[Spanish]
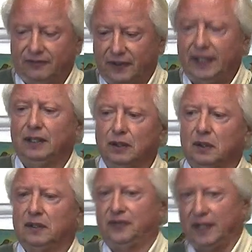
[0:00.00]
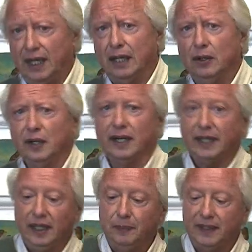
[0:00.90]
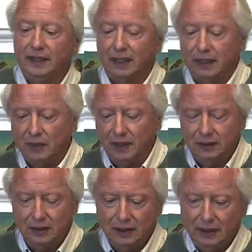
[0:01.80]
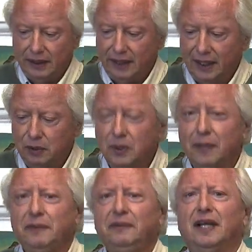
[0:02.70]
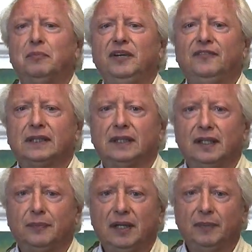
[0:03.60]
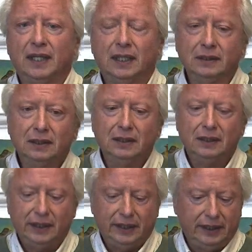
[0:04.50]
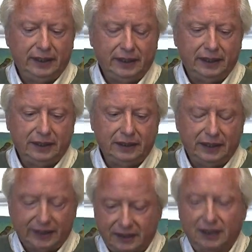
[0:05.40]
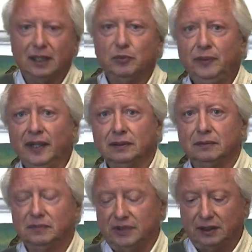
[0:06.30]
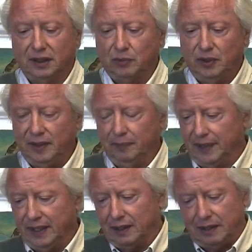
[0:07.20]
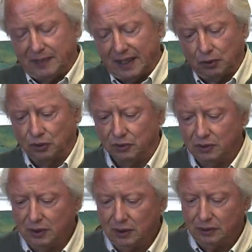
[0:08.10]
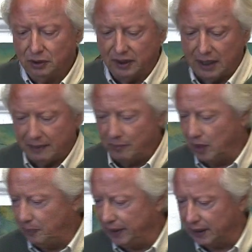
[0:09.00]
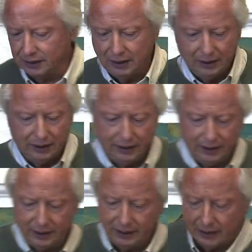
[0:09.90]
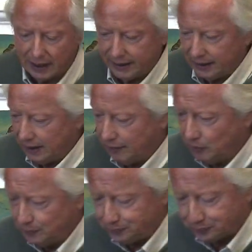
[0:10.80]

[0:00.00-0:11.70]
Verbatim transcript: frío, los resfriados, la gripe y tal y cual, y es una bebida muy fácil de preparar y, que sienta muy bien, sienta muy bien para, para todo. Entonces la vamos a explicar. Eh, aquí tenemos